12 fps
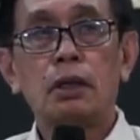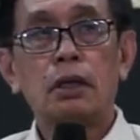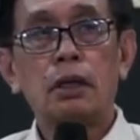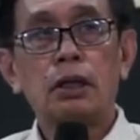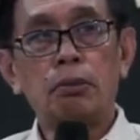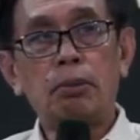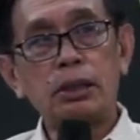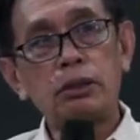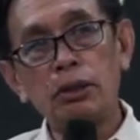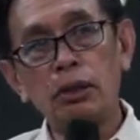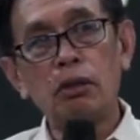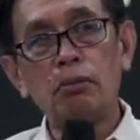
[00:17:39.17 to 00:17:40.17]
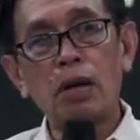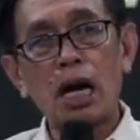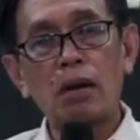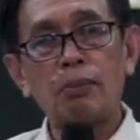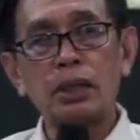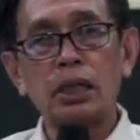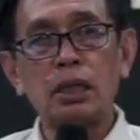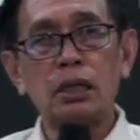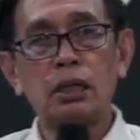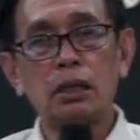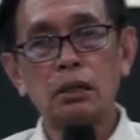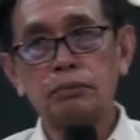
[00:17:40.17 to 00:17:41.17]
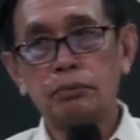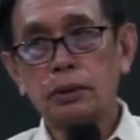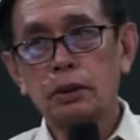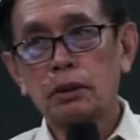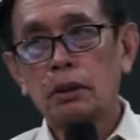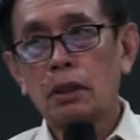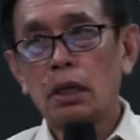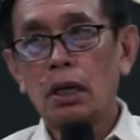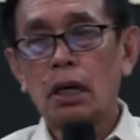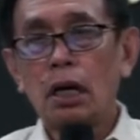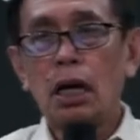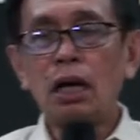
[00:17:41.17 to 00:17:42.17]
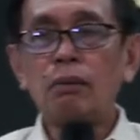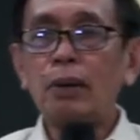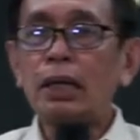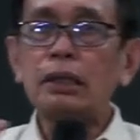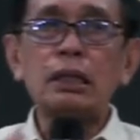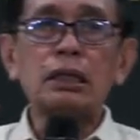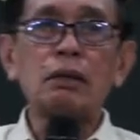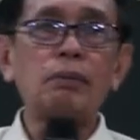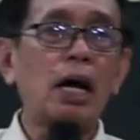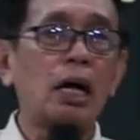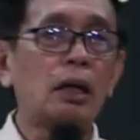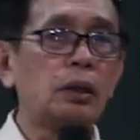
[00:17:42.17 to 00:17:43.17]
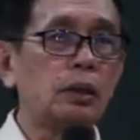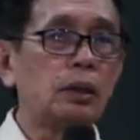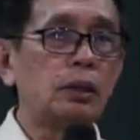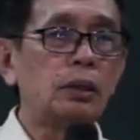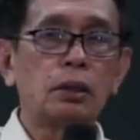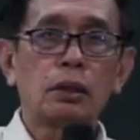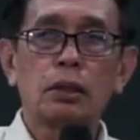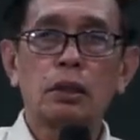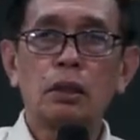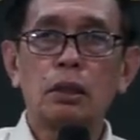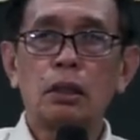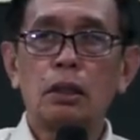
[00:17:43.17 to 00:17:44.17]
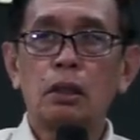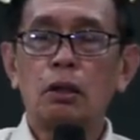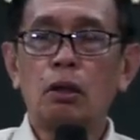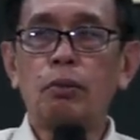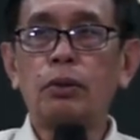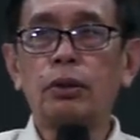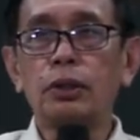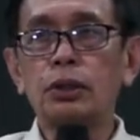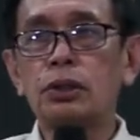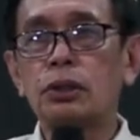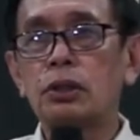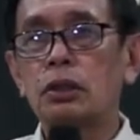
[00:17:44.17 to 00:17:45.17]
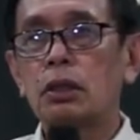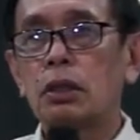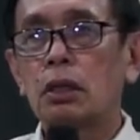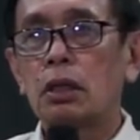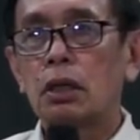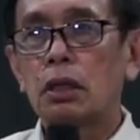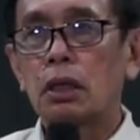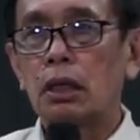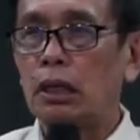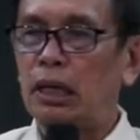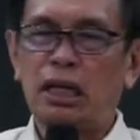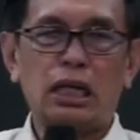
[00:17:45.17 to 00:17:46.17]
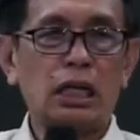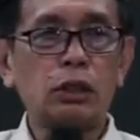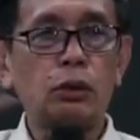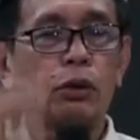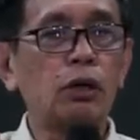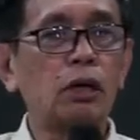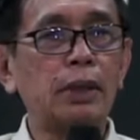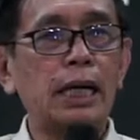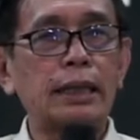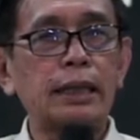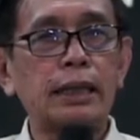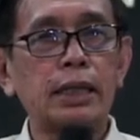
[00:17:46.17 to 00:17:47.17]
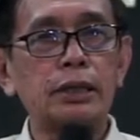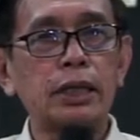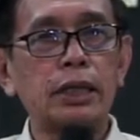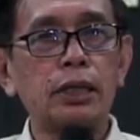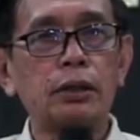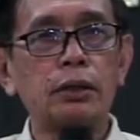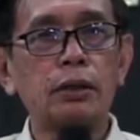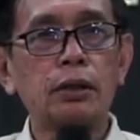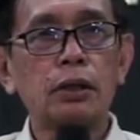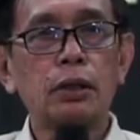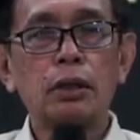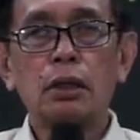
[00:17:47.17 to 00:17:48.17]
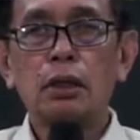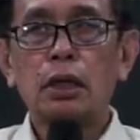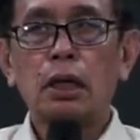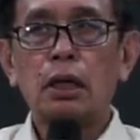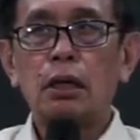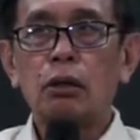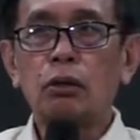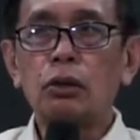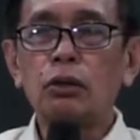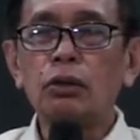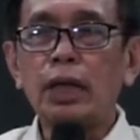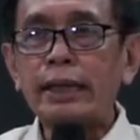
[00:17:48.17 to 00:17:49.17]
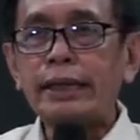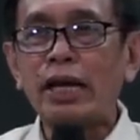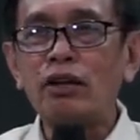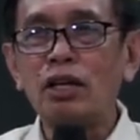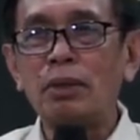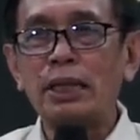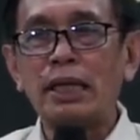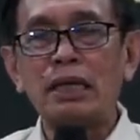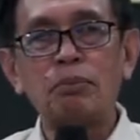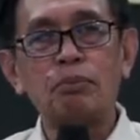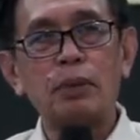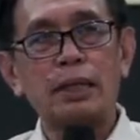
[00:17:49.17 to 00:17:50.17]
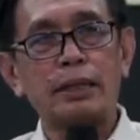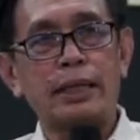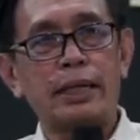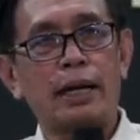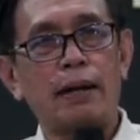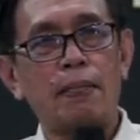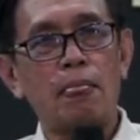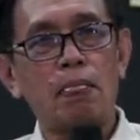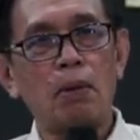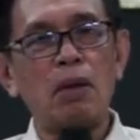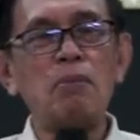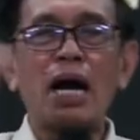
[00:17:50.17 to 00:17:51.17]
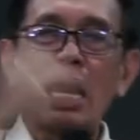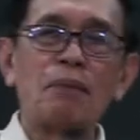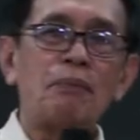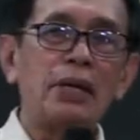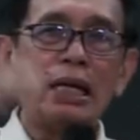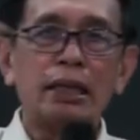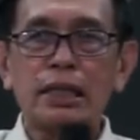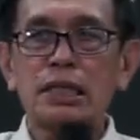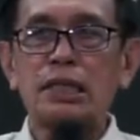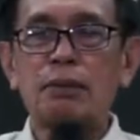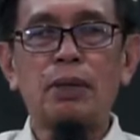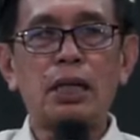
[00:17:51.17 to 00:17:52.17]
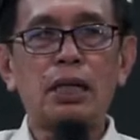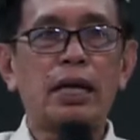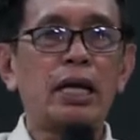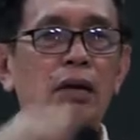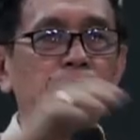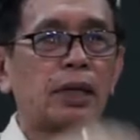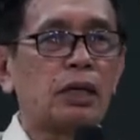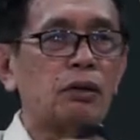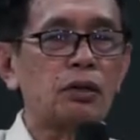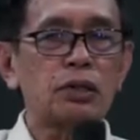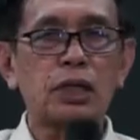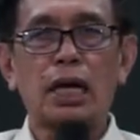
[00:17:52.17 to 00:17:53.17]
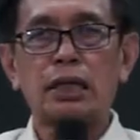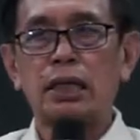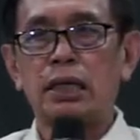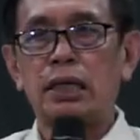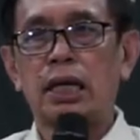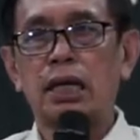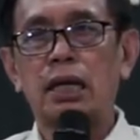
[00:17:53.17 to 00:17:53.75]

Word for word: Yeah, but you know, mga kapatid, ang pagtatrabaho, of course, ay naturo naman natin yan sa inyo. Kung tunay tayo na mananampalataya, may mga abilities na binigay ang Panginoon sa atin diyan.